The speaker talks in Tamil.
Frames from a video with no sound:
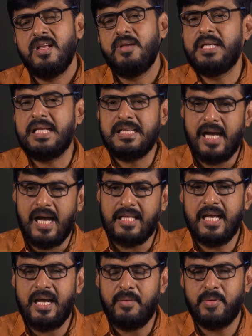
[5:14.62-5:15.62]
இப்போ
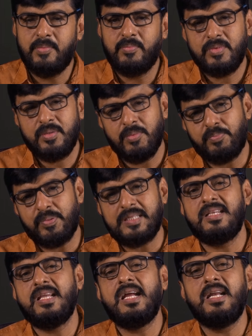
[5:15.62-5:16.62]
ஆதியாமம்
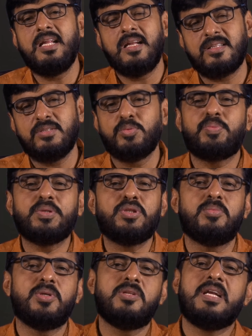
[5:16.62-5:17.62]
முப்பத்தி ஏழுல இருந்து
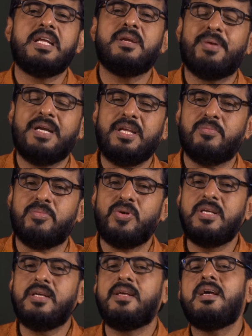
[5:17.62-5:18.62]
முப்பத்தொன்பது வரைக்கும்
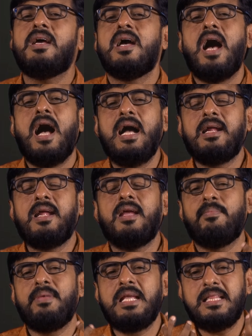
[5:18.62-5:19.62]
படிக்கும்போது அங்கே
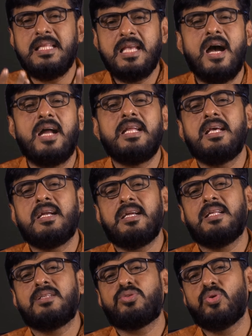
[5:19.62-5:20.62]
மேதியானியர்
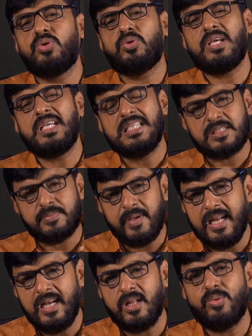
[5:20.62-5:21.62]
இனத்தோடு கூட
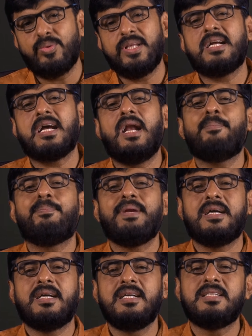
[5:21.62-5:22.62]
இஸ்மையலர்களுடைய
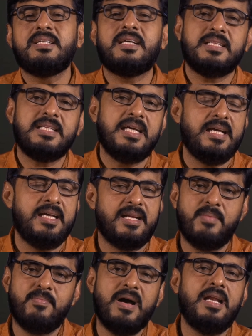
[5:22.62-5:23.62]
கலப்பினங்கள் இருக்கிறத
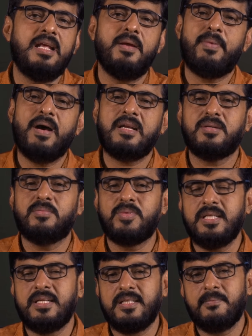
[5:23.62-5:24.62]
நம்மாலே பார்க்க
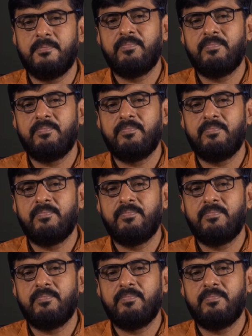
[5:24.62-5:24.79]
முடிகிறது